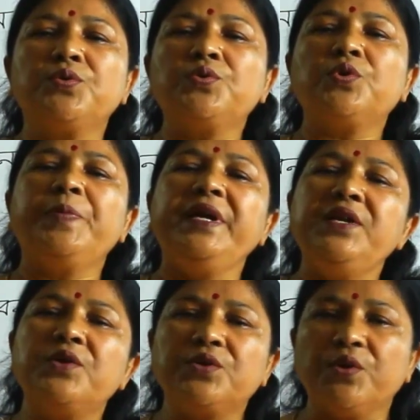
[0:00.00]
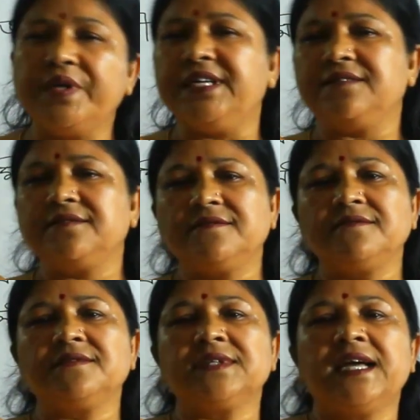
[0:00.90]
দুটো ভিন্ন ধ্বনি
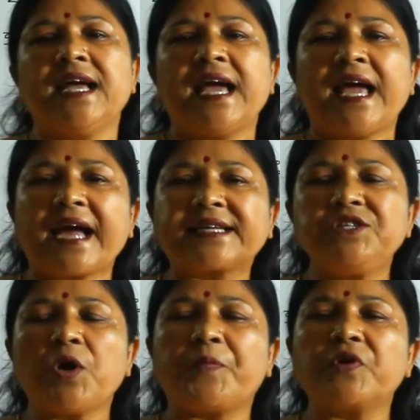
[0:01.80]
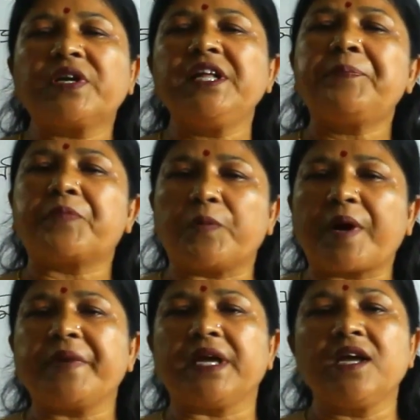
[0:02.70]
একটি অপরটির
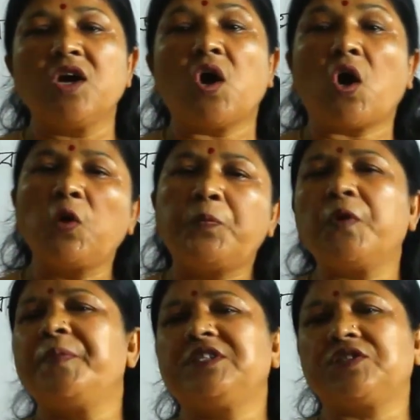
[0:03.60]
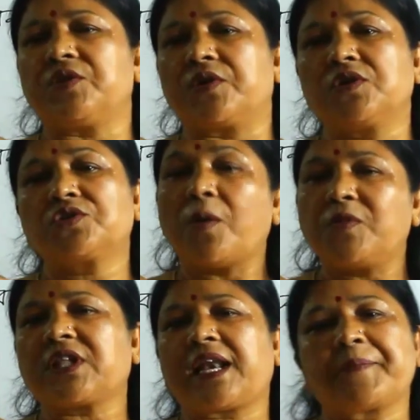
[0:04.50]
প্রভাবে অল্প বিস্তর
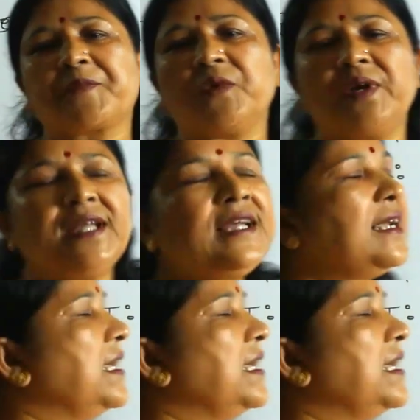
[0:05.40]
সমতা লাভ করলে